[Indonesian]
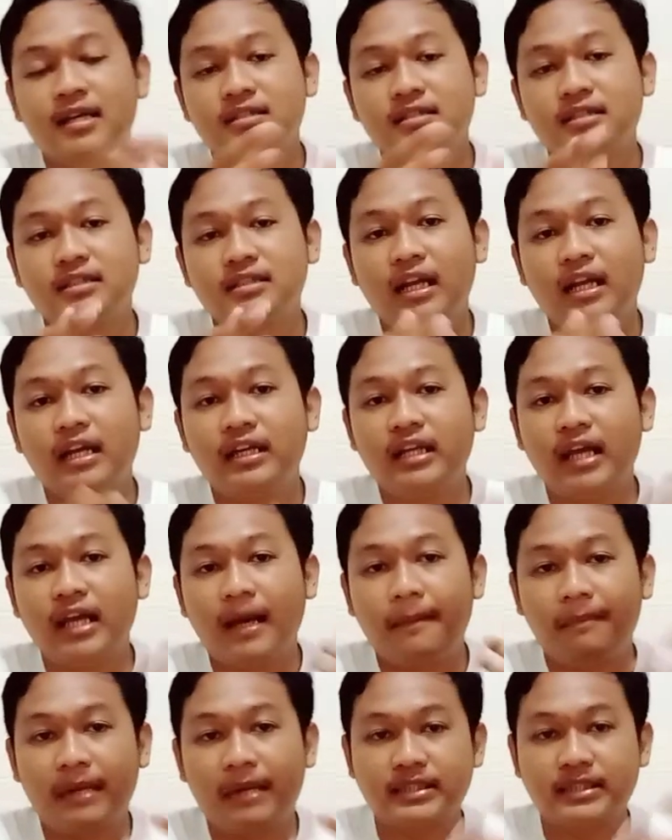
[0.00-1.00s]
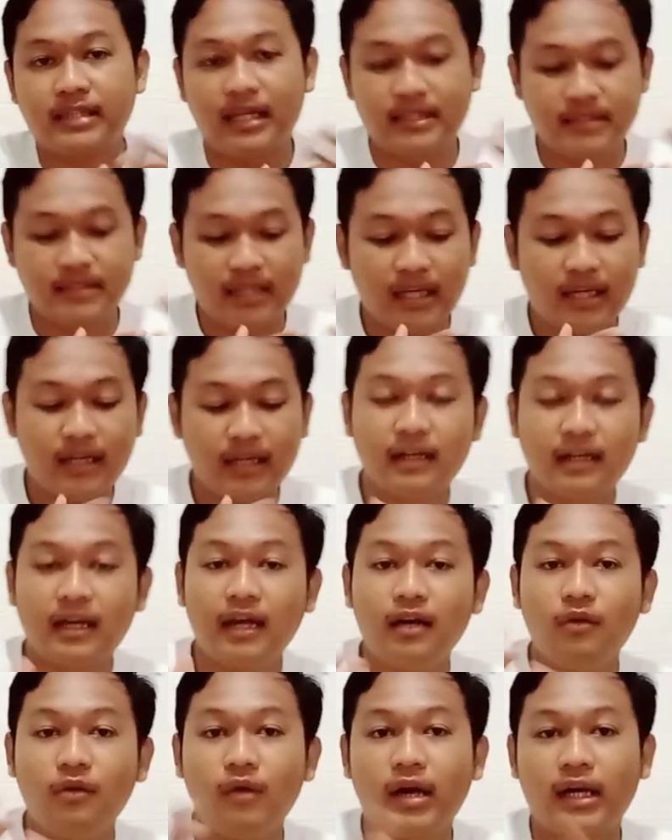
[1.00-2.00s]
Setelah di amplas kasar,
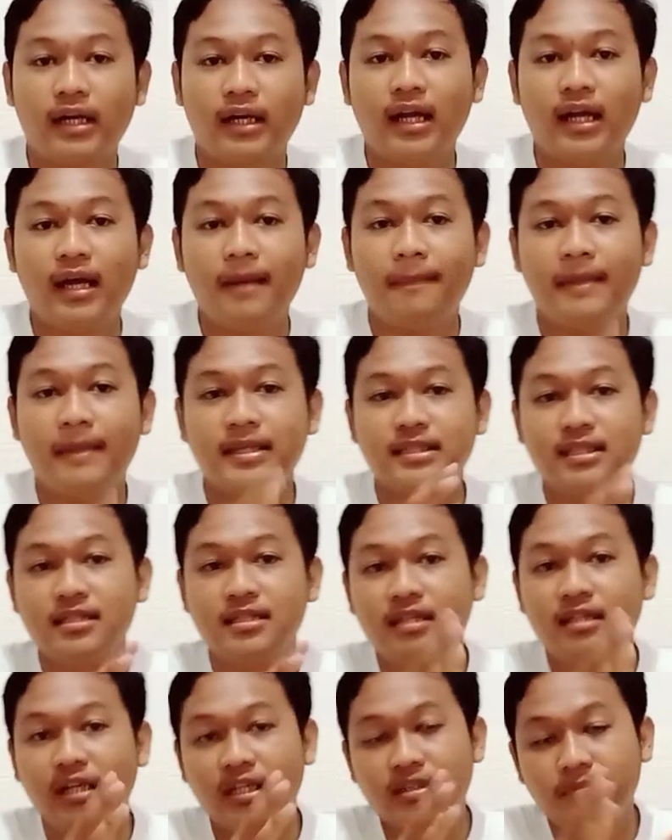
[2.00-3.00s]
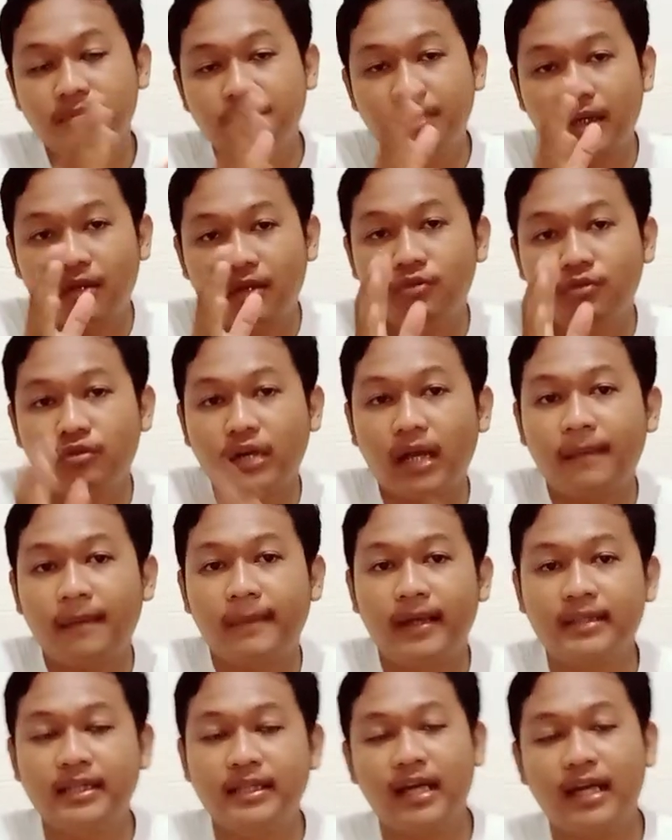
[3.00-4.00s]
kan warna pasti jelas berkurang
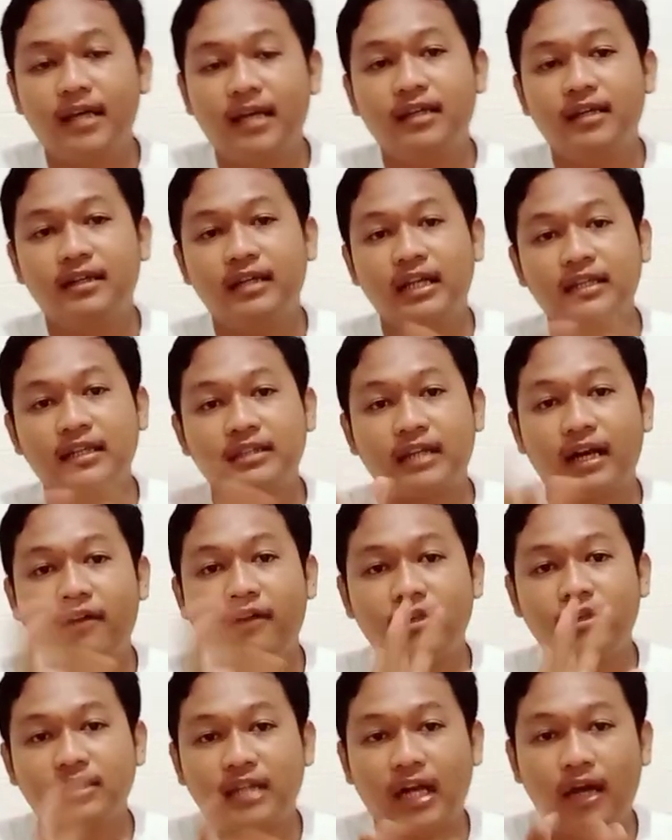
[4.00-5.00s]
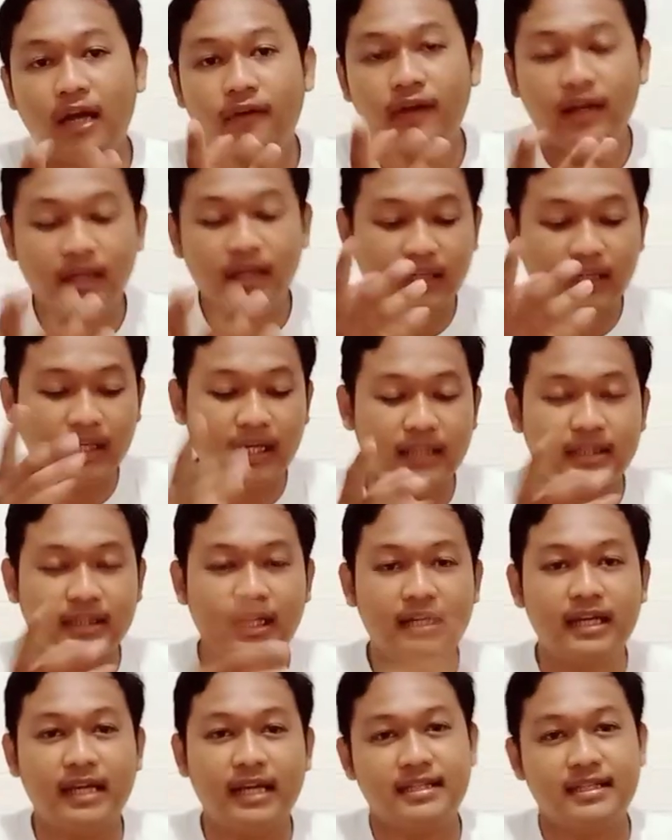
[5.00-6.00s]
banyak dan terawang-terawang
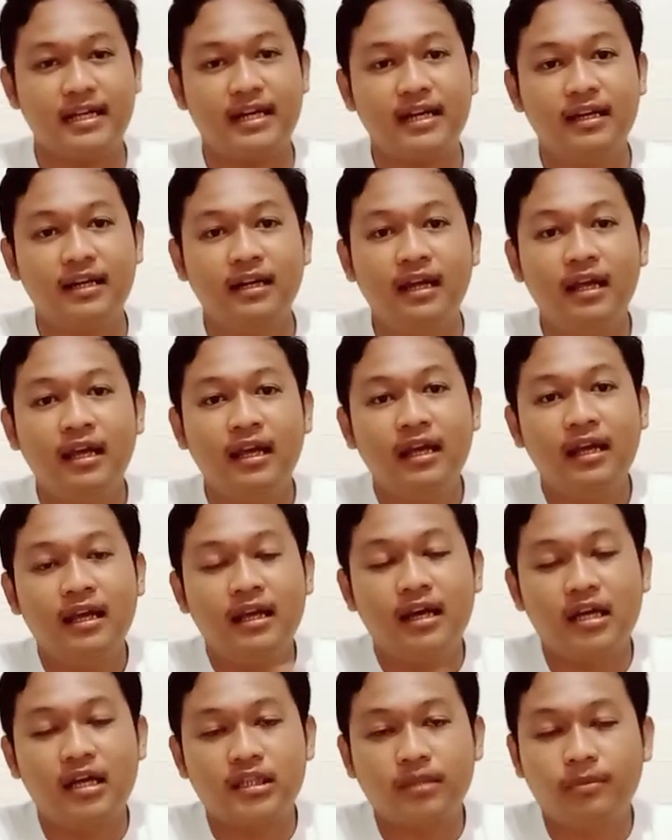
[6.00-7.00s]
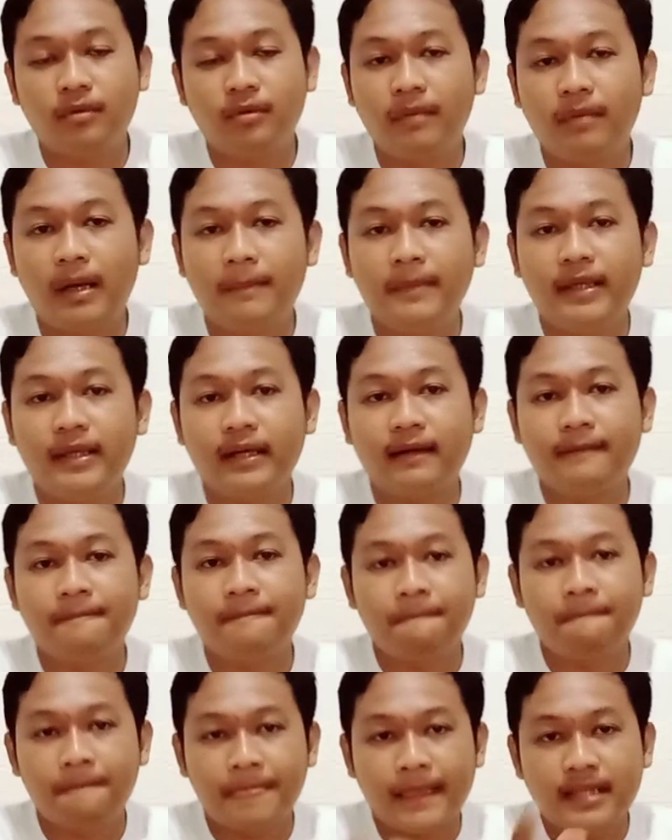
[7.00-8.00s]
kelihatan dasaran ataupun lamir.
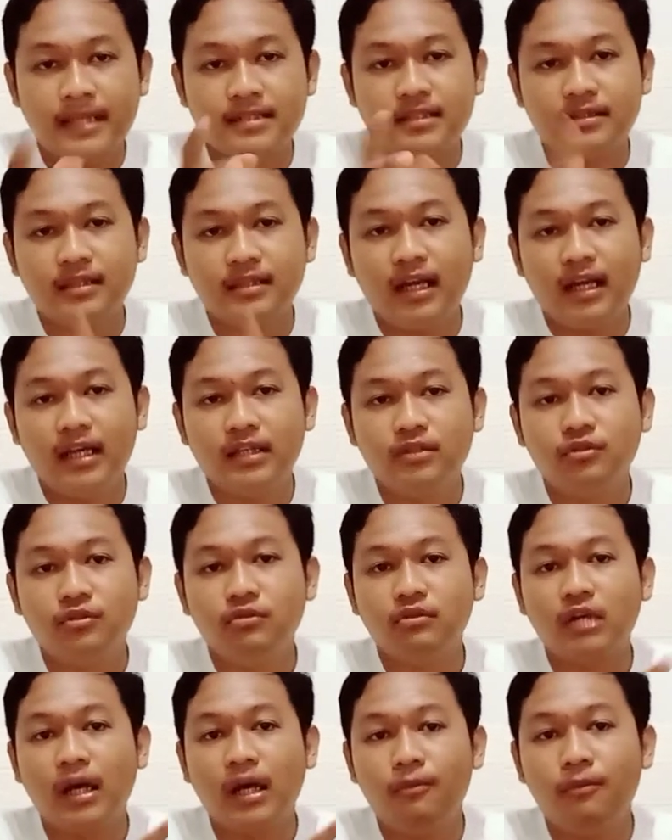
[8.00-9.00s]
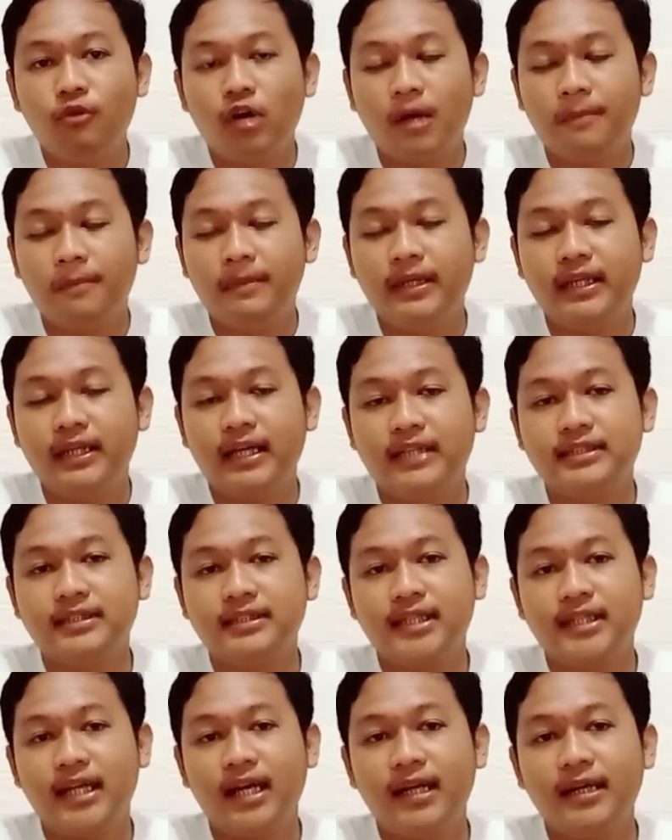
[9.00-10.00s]
Setelah itu kamu
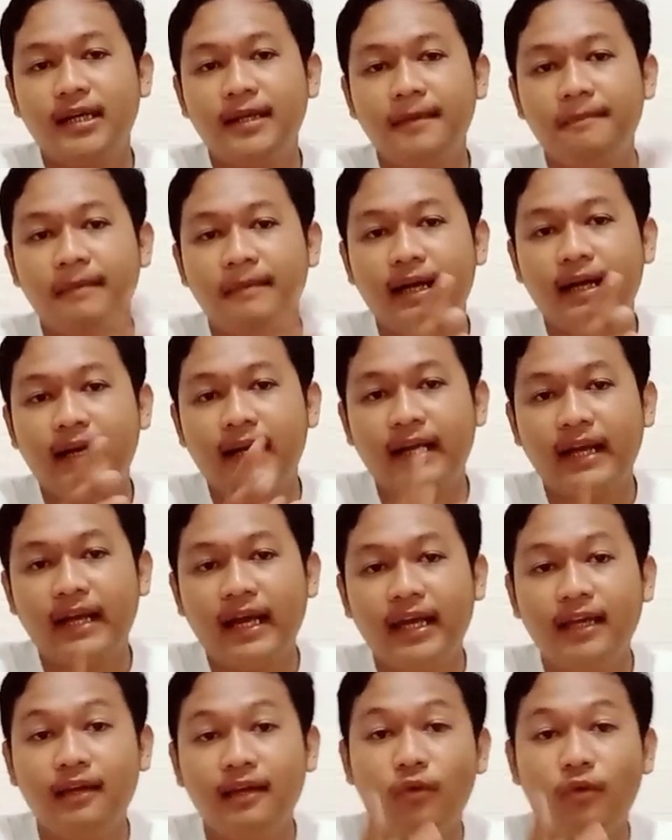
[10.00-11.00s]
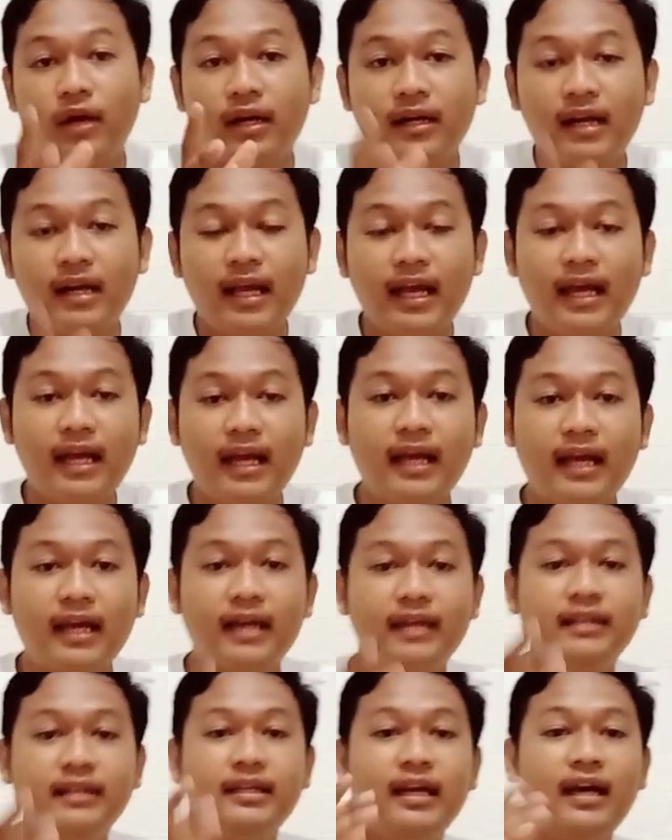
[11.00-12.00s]
aplikasikan pakai warna
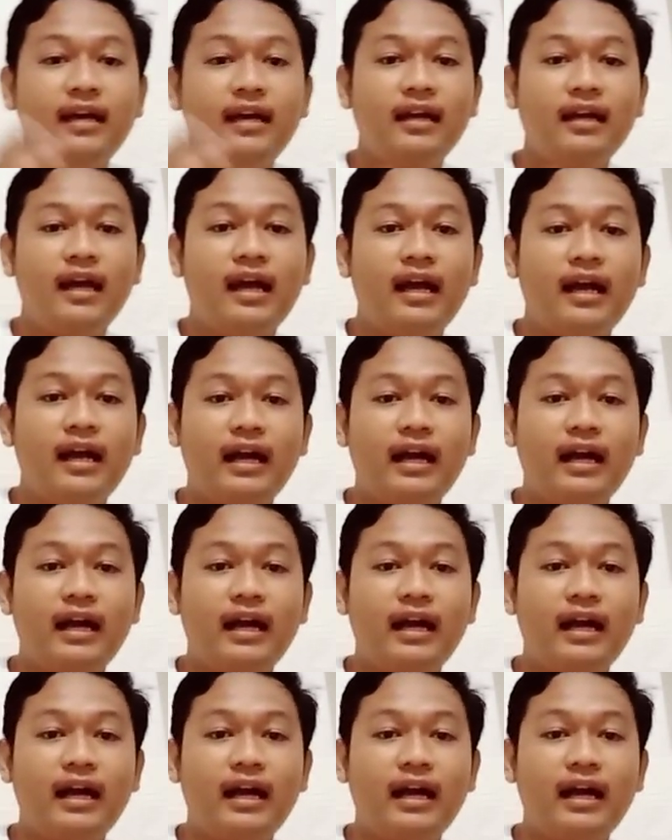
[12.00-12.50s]
yang